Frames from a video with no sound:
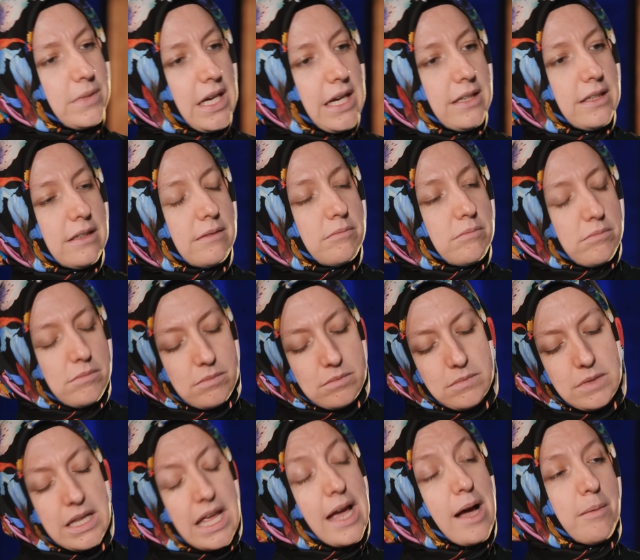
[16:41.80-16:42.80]
yani
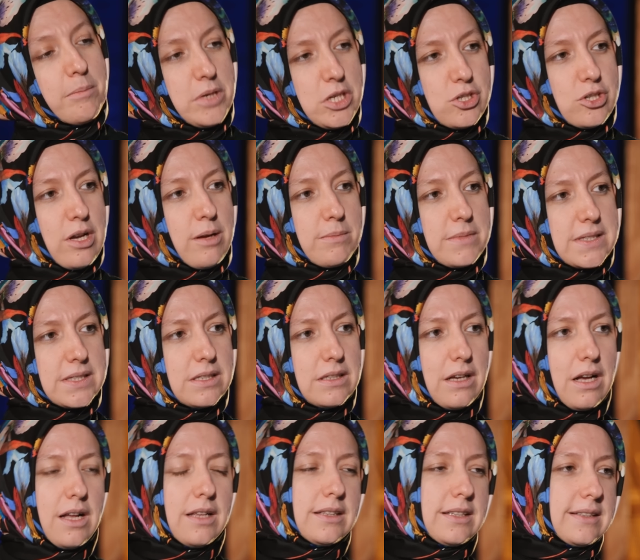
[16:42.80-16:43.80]
ne yapmayacağımızı
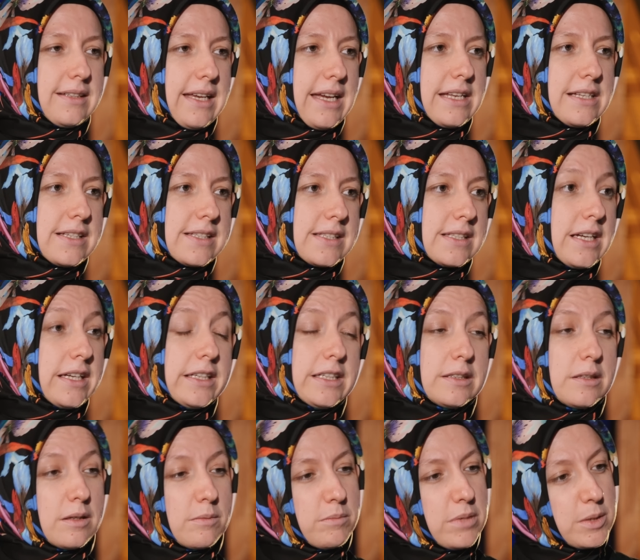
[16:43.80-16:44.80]
anladık en azından
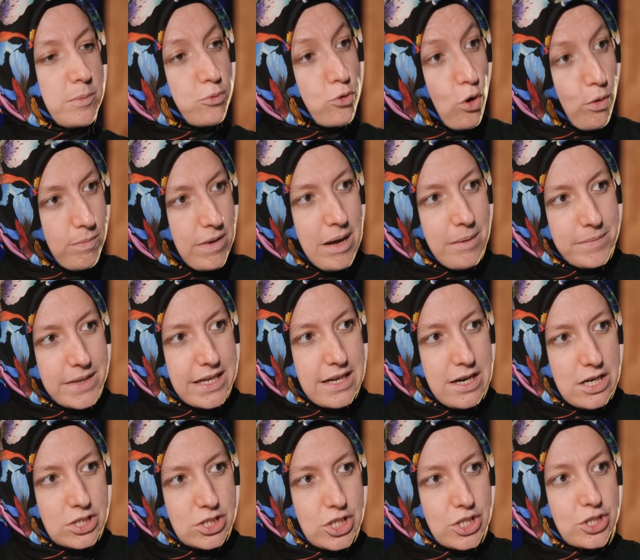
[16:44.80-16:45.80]
ya da bir problemle
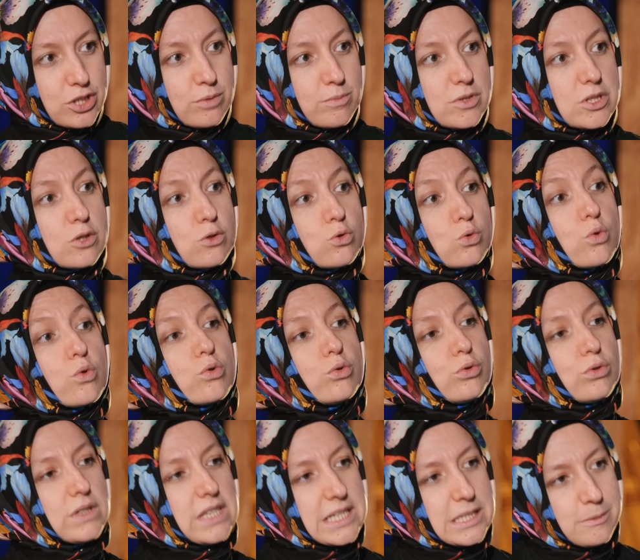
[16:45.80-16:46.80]
karşılaştığımızda
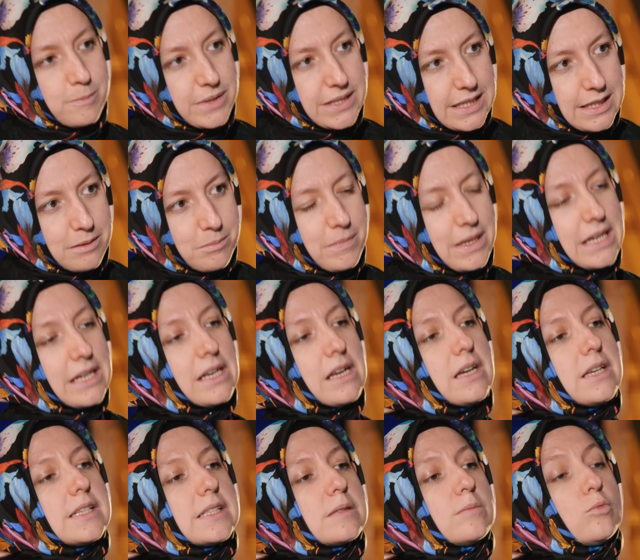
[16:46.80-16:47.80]
sorunu tespit etmek
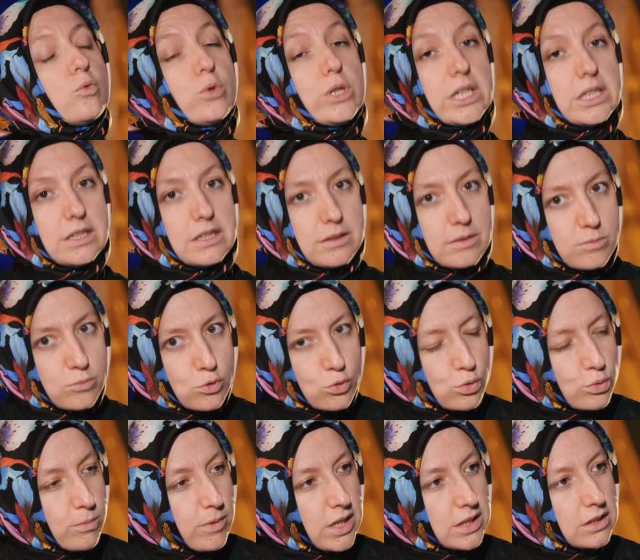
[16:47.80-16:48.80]
lazım, uyanık
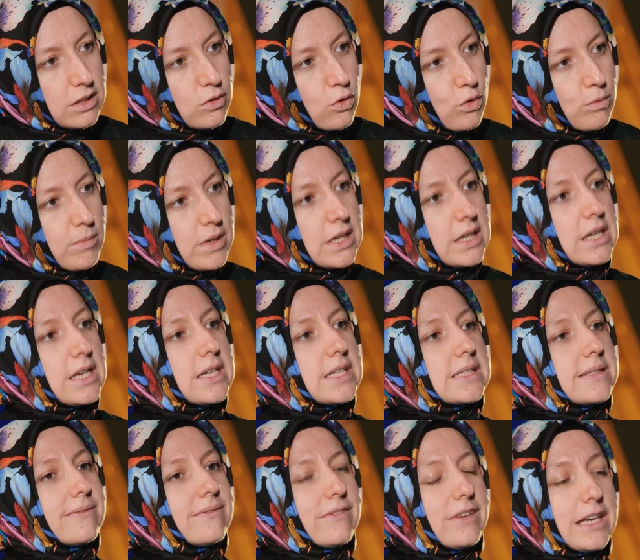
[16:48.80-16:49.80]
Müslümanlar olmak
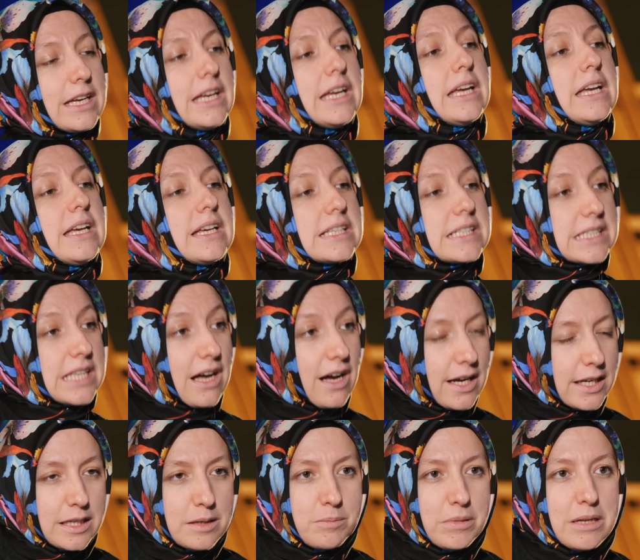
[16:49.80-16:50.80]
lazım ve
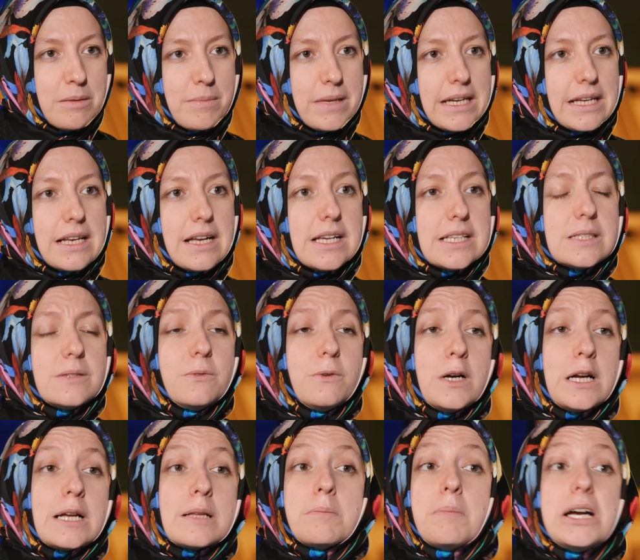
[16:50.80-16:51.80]
sahayı bilmek lazım.
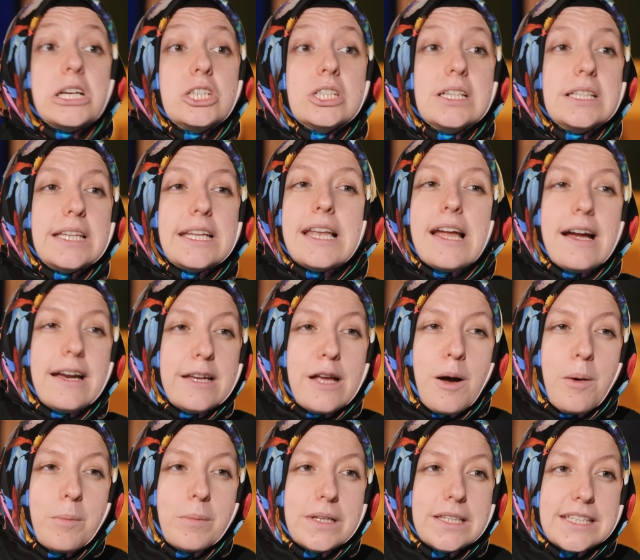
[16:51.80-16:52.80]
Fakat başka neler
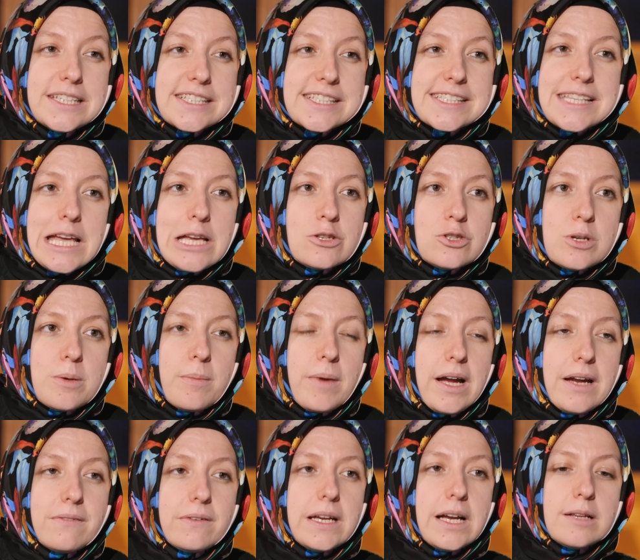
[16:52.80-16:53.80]
yapmalıyız sence
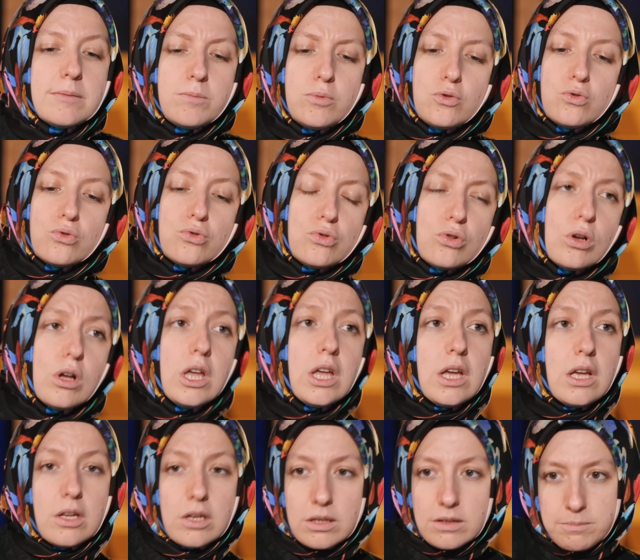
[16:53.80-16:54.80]
Merve? Yani bu çocuk
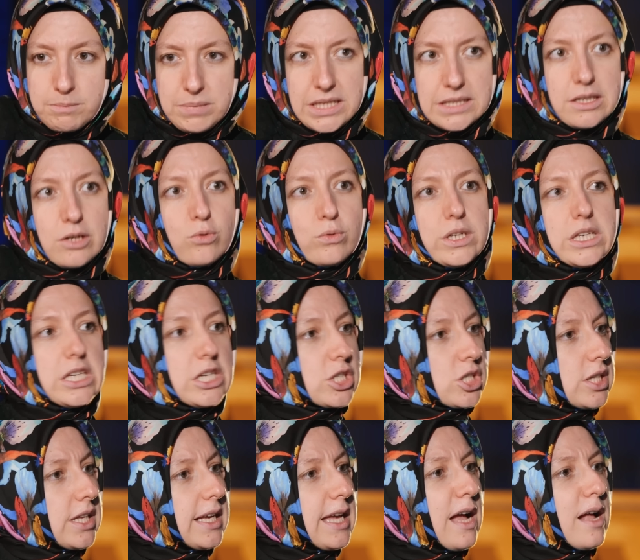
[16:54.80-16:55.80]
birden 12
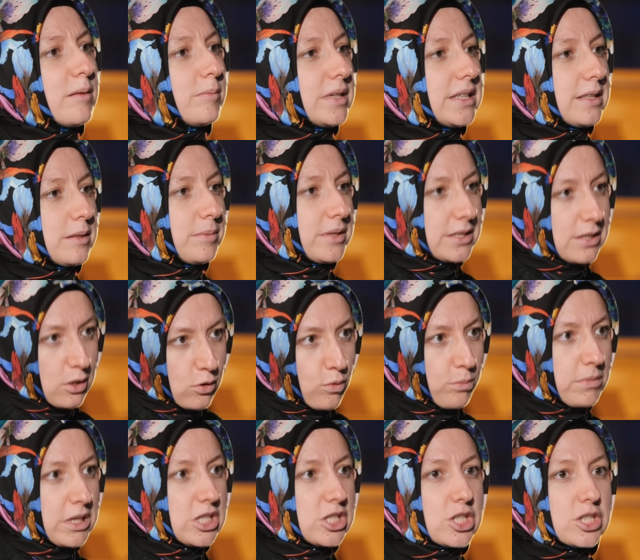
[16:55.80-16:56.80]
yaşına gelmedi, birden
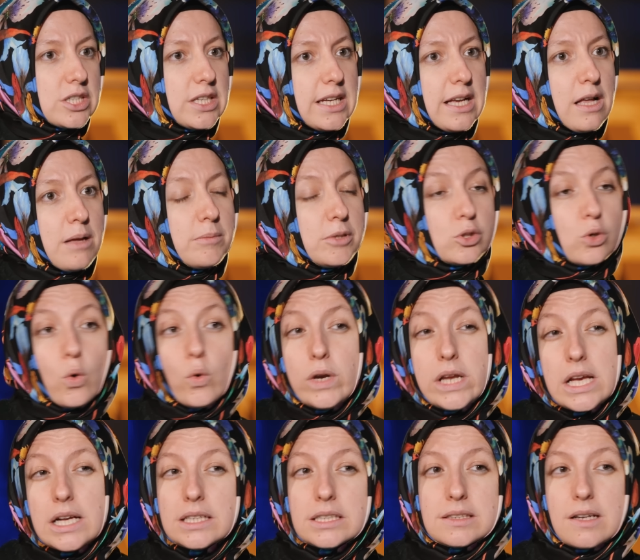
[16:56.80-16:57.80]
15 evet. yaşına gelmedi.
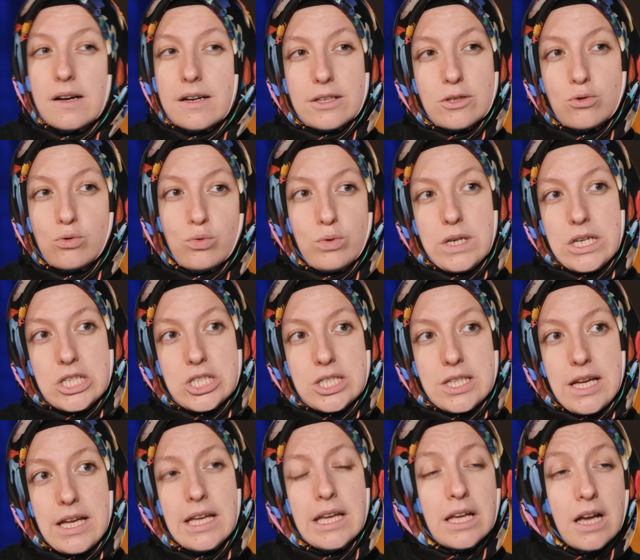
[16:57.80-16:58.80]
Oraya kadarki
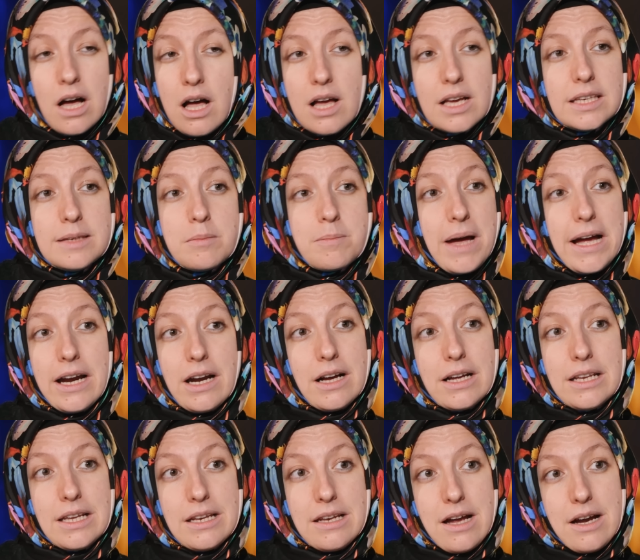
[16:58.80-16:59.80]
süreçte hangi
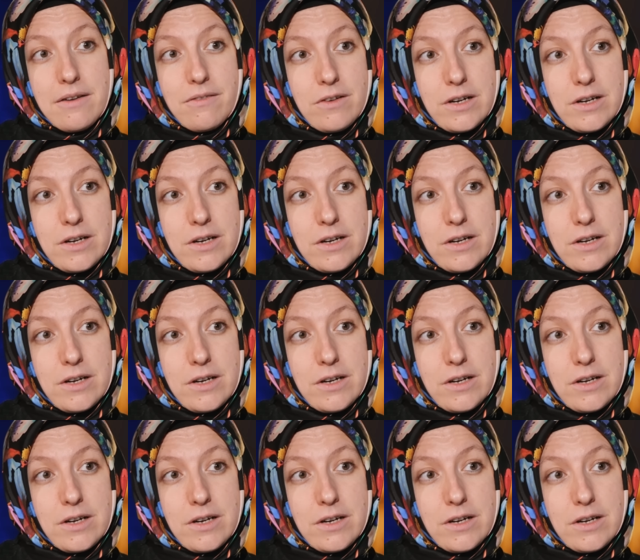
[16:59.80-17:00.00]
merhaleler